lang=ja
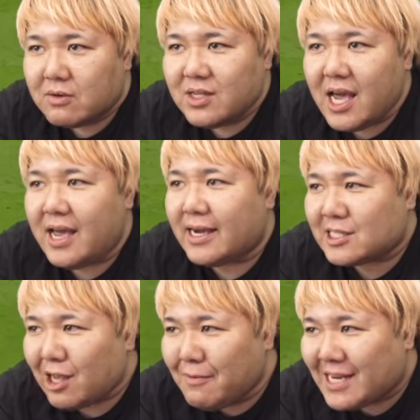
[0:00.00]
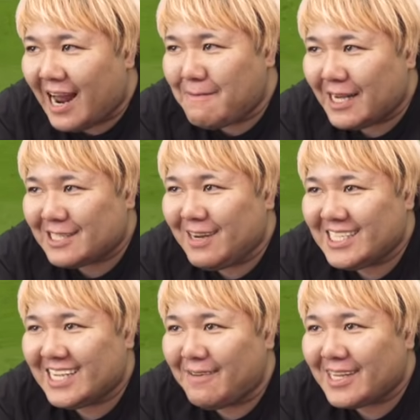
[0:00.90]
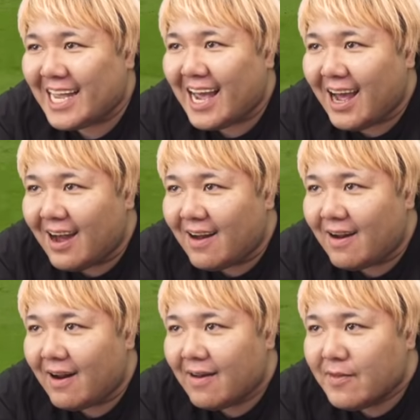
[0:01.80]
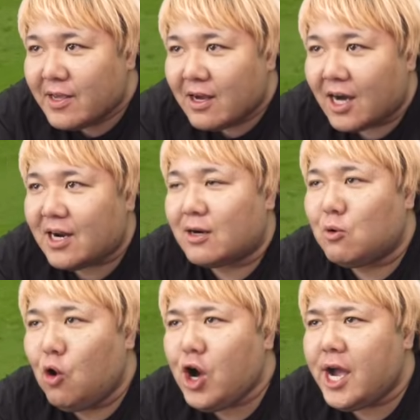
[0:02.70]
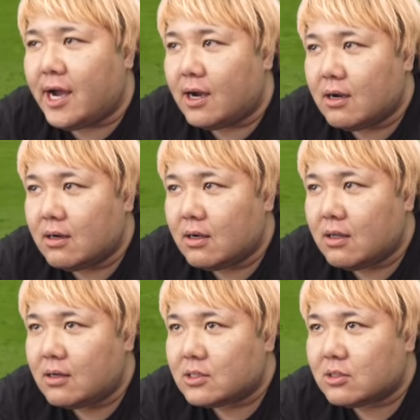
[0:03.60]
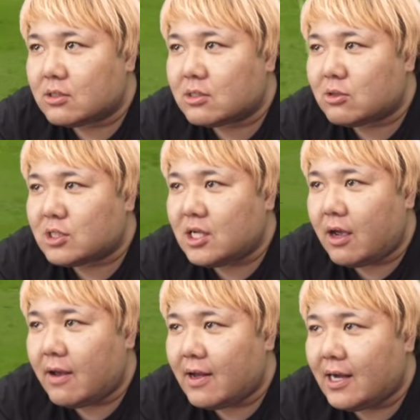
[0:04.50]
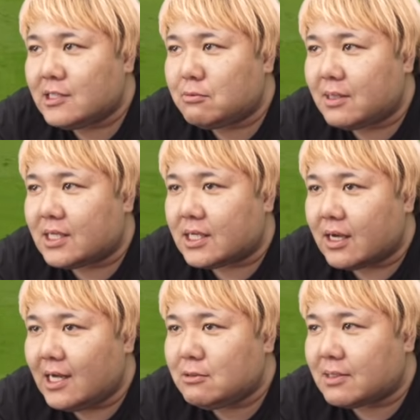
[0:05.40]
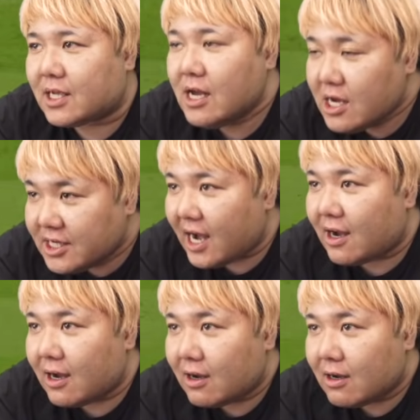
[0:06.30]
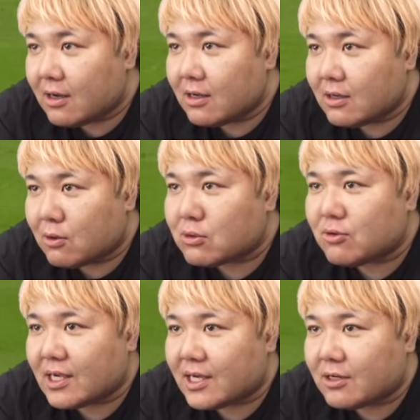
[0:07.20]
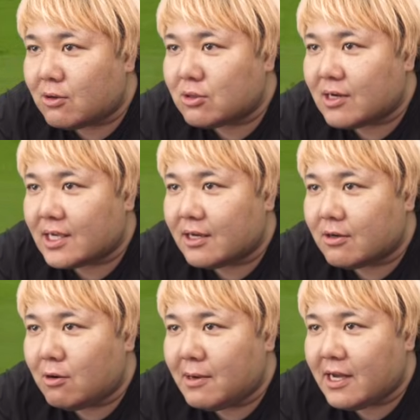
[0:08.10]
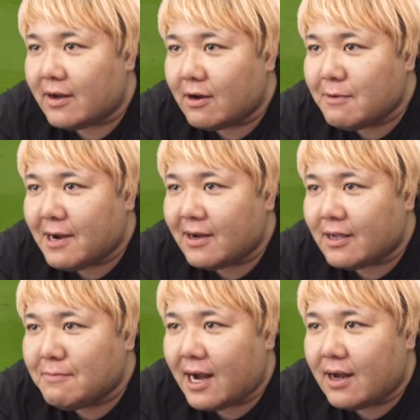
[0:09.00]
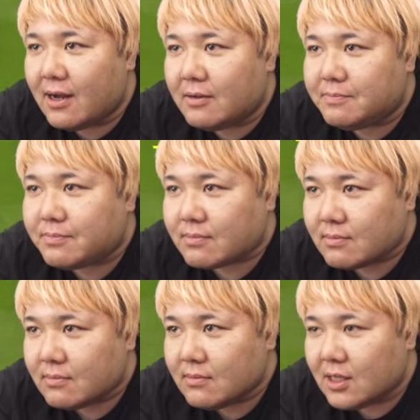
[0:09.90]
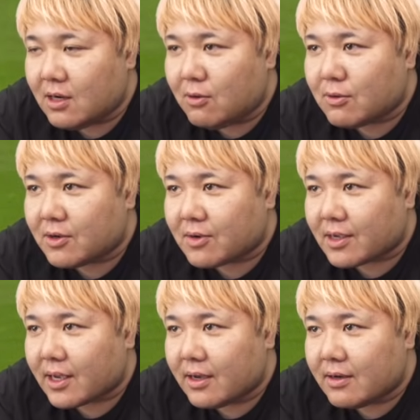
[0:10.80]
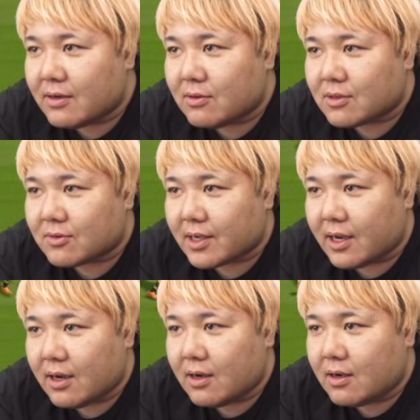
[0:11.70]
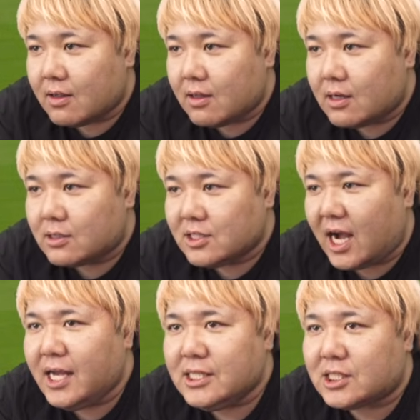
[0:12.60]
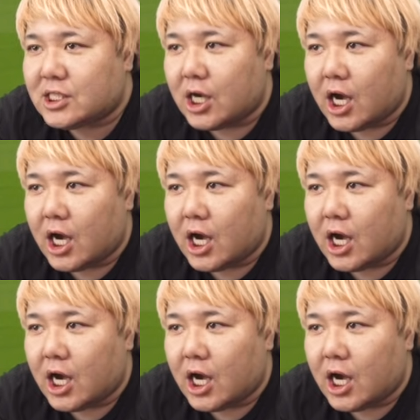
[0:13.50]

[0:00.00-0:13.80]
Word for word: ねえクソみたいなパスマジでやめてあらおいそしてアンスパティアンスパティいやコールドナいけるコールドナいけるお前基盤基盤あオッケーオッケーオッケーオッケーオッケーナイス